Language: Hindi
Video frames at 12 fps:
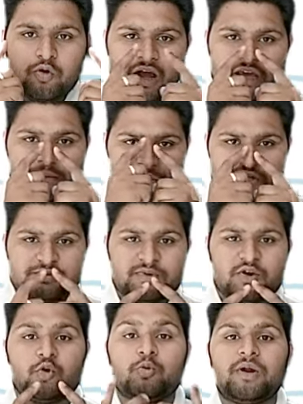आँख के बीच में
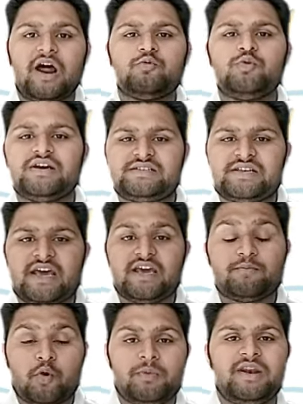एक उभरा हुआ ऐसा एक
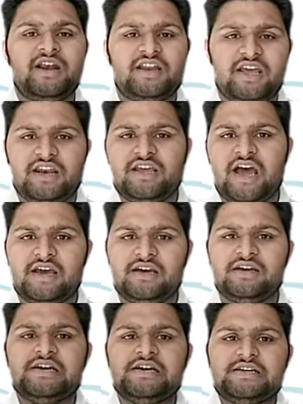प्रोमिनेंट एरिया है
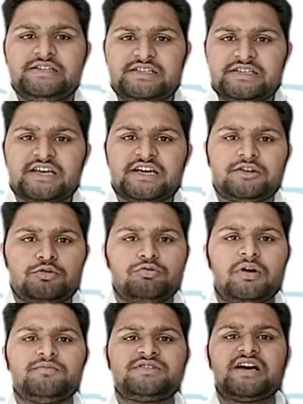जिसके थ्रू
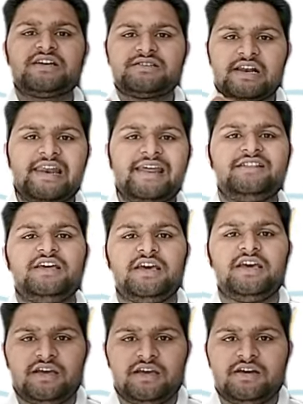हम सांस लेते
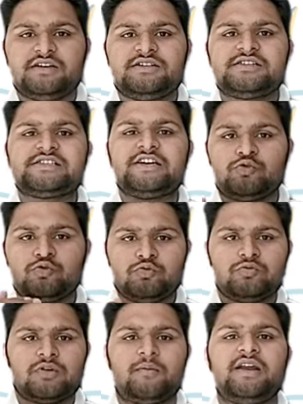हैं जिसके थ्रू
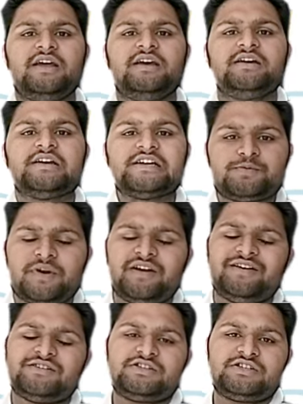हमारे
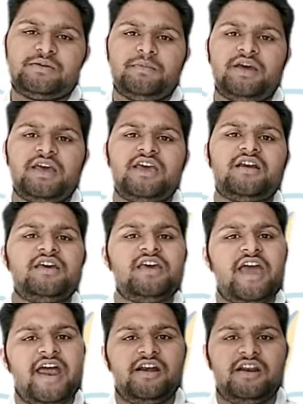रेस्पिरेटरी सिस्टम में एयर की
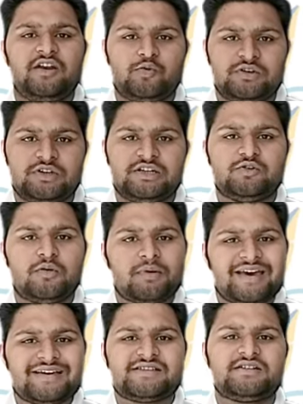एंट्री होती है तो हम
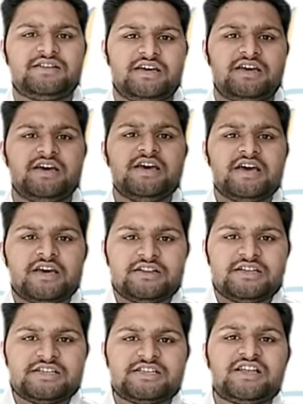कह सकते हैं
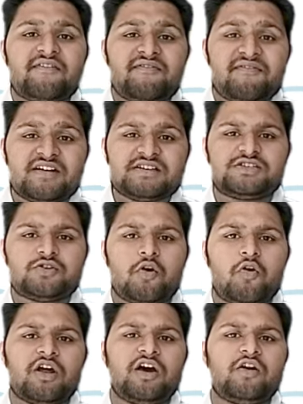दिस इज़ द फर्स्ट
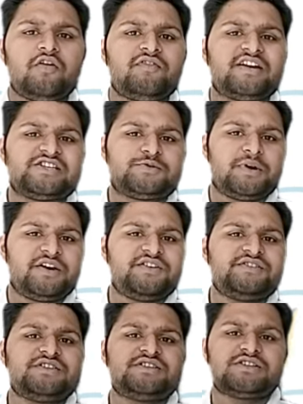ऑर्गन ऑफ रेस्पिरेटरी
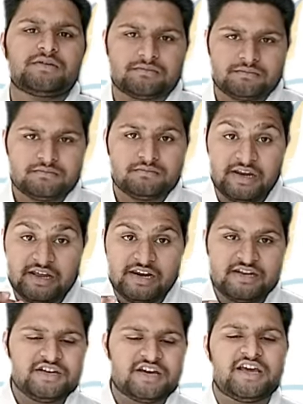सिस्टम लिख
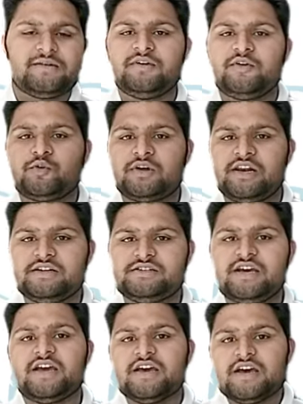लीजिए कहीं भी नोट कर
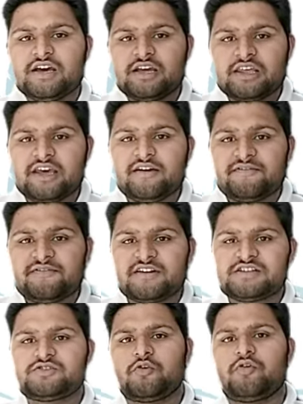लीजिए ये
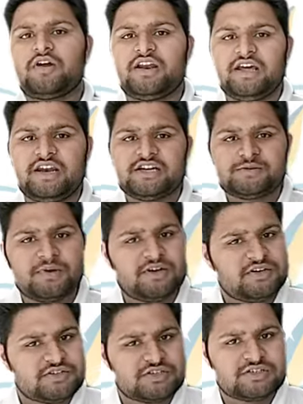फर्स्ट ऑर्गन है
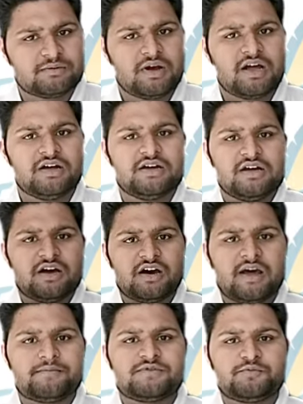रेस्पिरेटरी सिस्टम का अगर
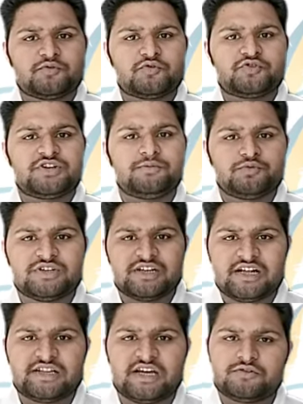आपसे क्वेश्चन पूछा
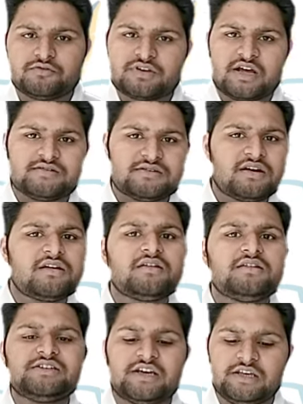जाता है तो उसका आंसर
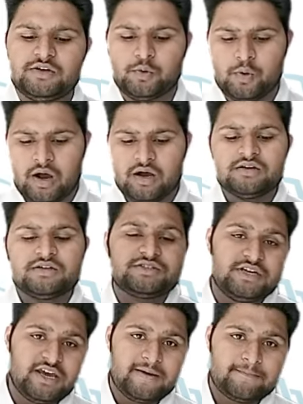यही होगा
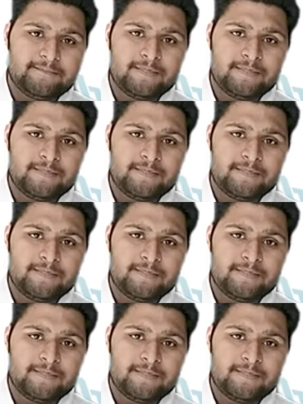ठीक है